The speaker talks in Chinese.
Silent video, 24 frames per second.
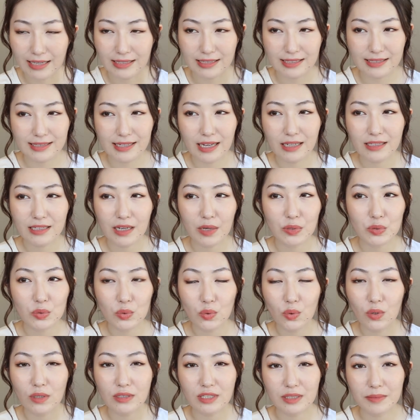你想想，如
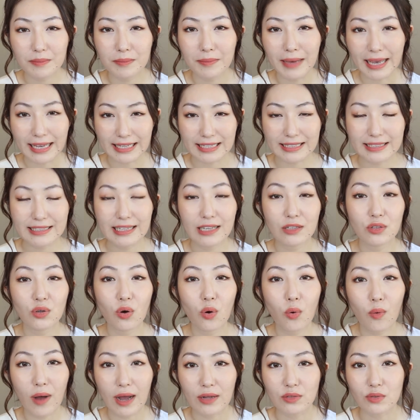果你每一天都
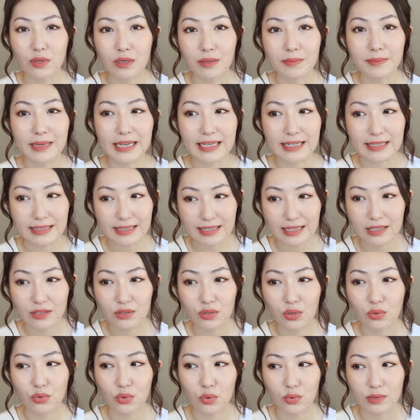化妆，每一天
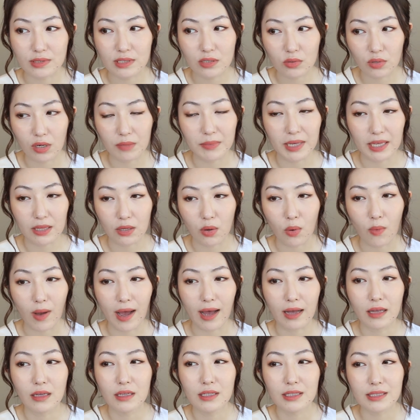都用卸妆棉的
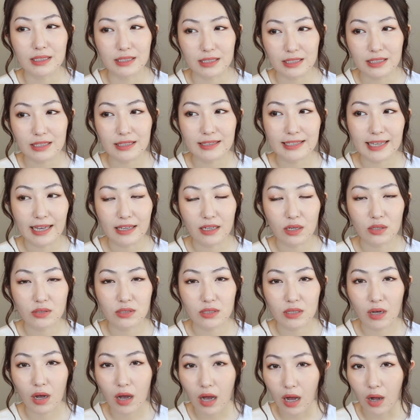话，你一年要
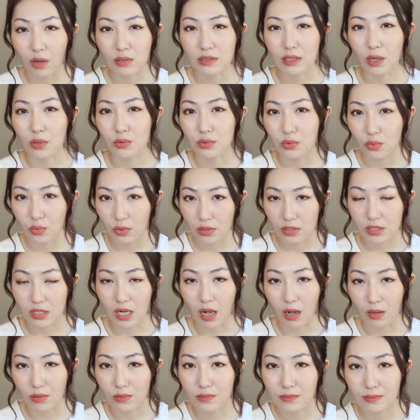消耗掉多
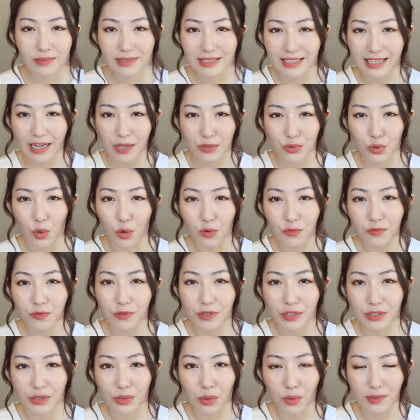少？这样重复
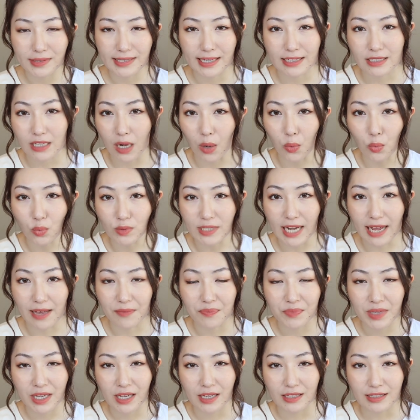利用，减少污染，
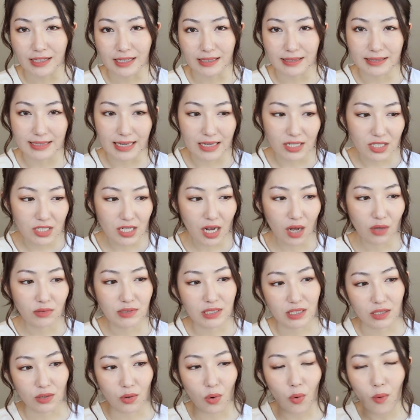也减少
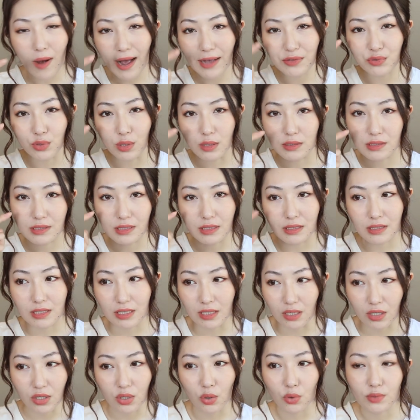你化学剂
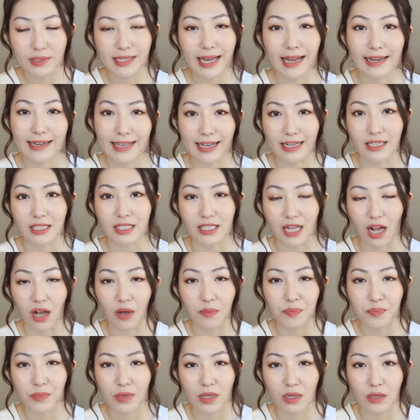停留在脸
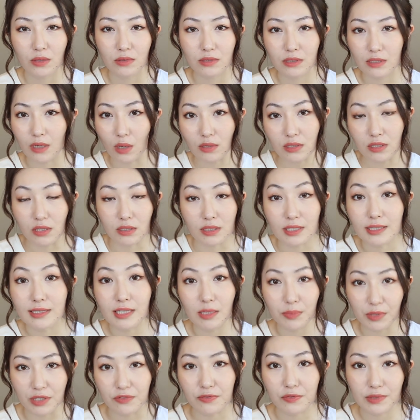上，造成的一
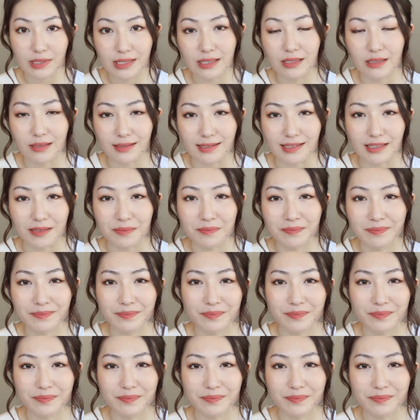些皮肤刺激。